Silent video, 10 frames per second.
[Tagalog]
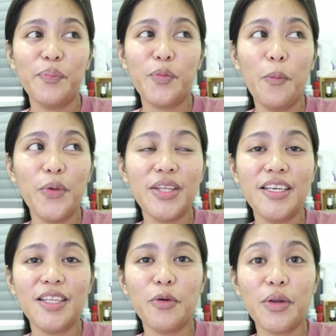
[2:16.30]
kung pwede
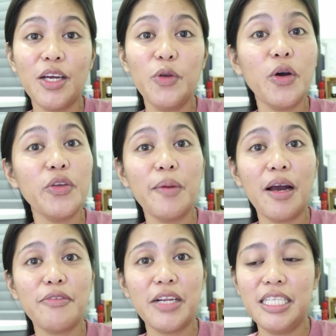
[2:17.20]
niya daw regaluhan yung
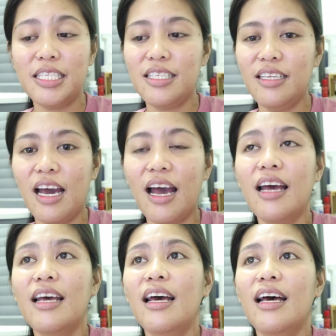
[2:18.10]
mga friends niya
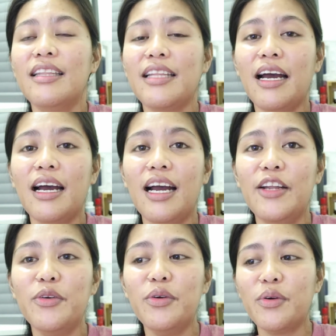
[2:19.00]
ng
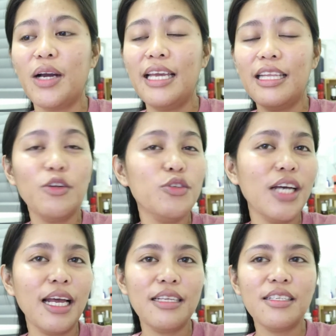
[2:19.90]
ano, kahit ano
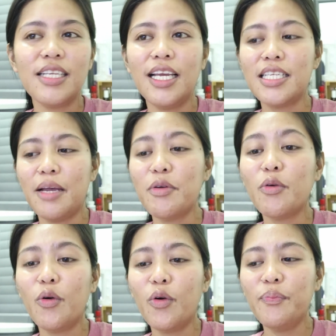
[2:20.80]
dyan. Sige, sabi
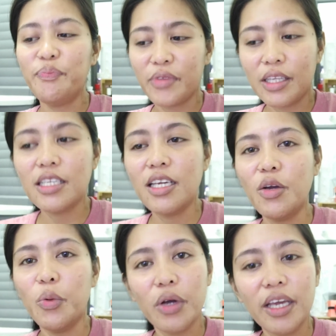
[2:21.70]
ko, sige,
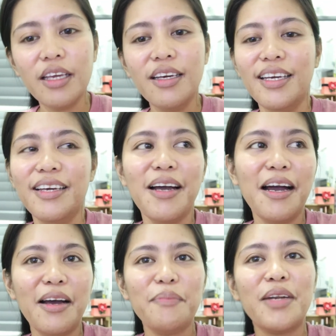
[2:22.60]
okay.
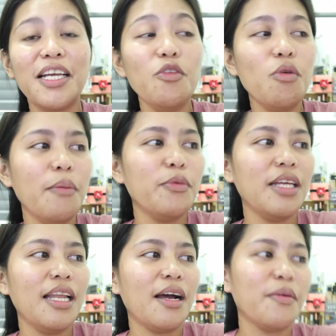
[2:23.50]
Um, regaluhan mo
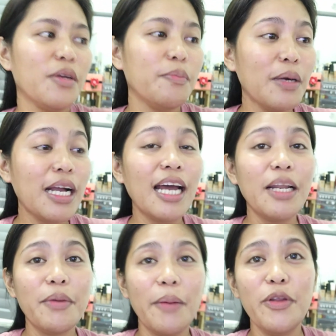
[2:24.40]
na lang.
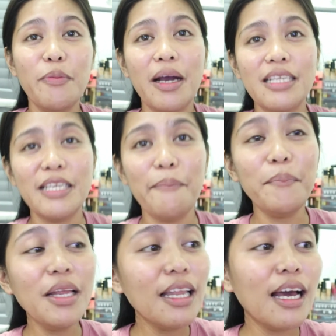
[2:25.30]
Maghahanap kami ng mga
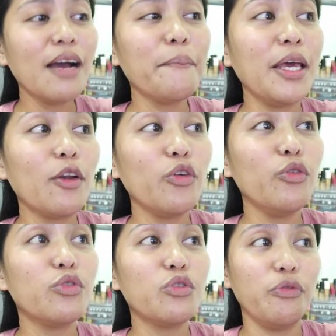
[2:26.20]
simple lang, pero
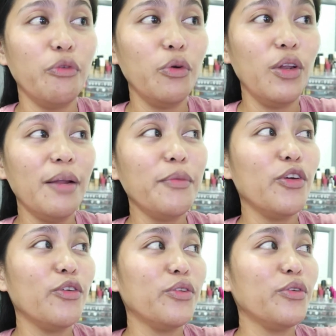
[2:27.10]
useful. Alam
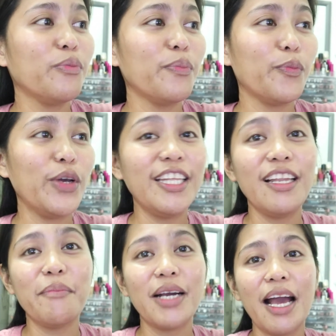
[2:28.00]
niyo yun, yung pwede
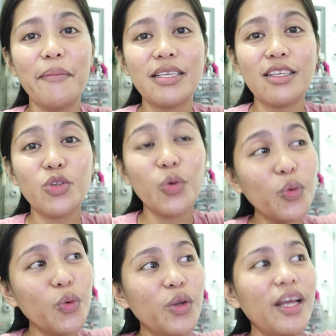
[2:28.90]
nilang magamit sa
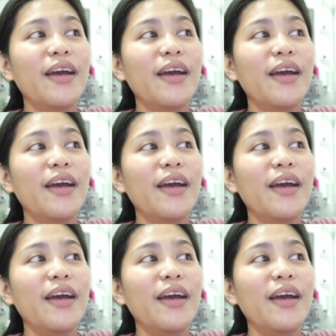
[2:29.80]
school,